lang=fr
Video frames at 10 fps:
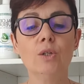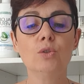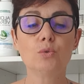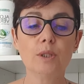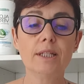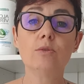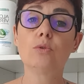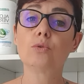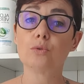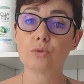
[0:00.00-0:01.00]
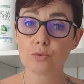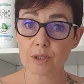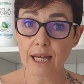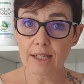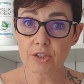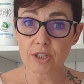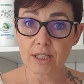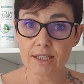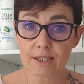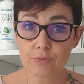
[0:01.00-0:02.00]
Suite à notre sondage,
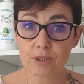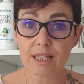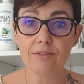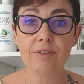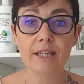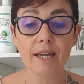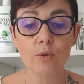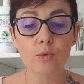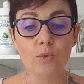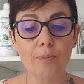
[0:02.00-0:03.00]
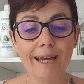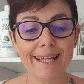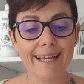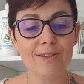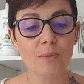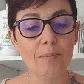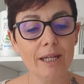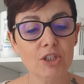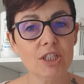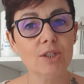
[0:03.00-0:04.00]
et si vous aviez une baguette
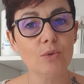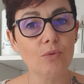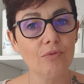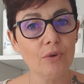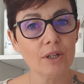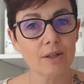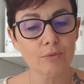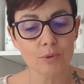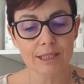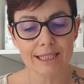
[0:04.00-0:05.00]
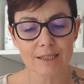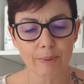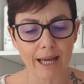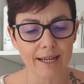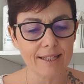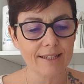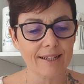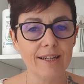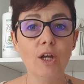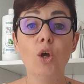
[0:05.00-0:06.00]
magique, que feriez-vous disparaître
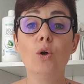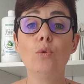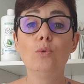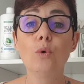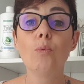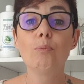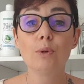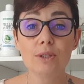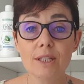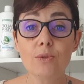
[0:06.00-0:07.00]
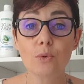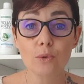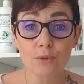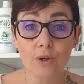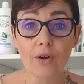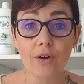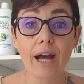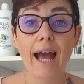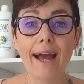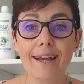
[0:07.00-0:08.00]
Nos petites
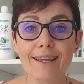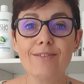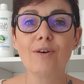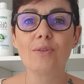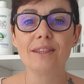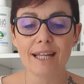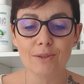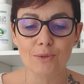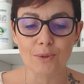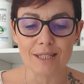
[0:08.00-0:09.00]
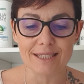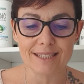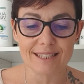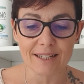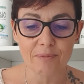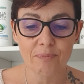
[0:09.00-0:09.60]
rondeurs arrivent en tête de liste.